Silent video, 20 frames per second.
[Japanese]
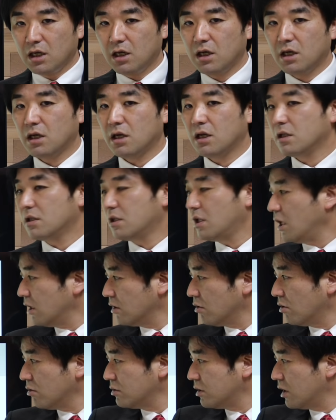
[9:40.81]
えー、
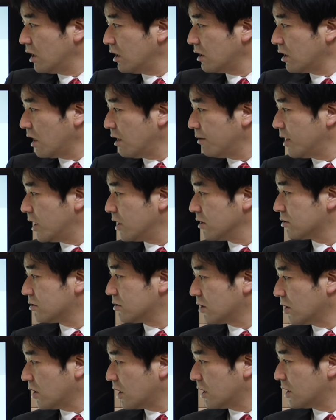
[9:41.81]
帝国
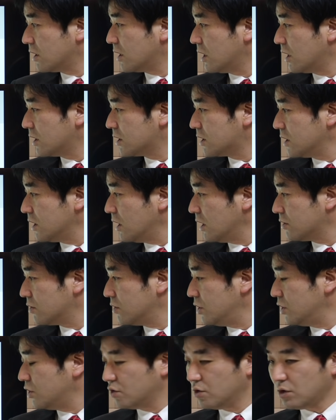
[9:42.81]
データバンクが、えー、4月
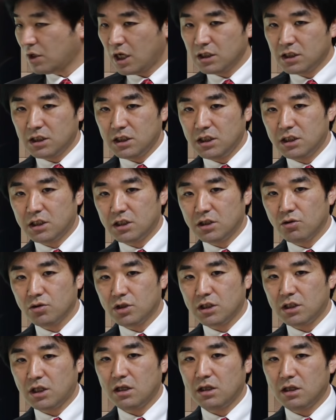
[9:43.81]
28日の
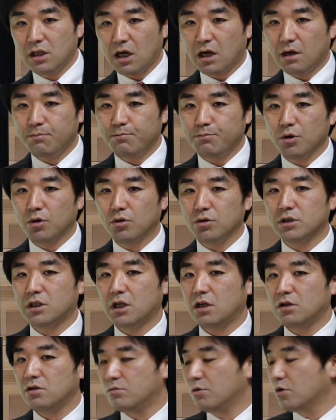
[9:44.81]
時点で発表し
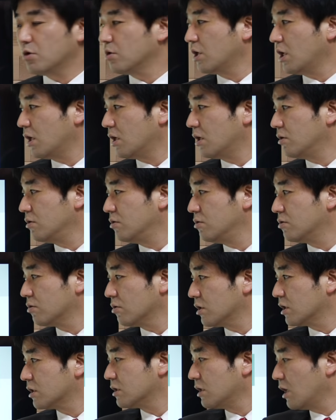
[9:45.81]
ているもので言う
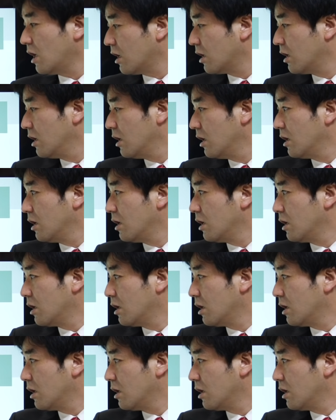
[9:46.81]
とですね、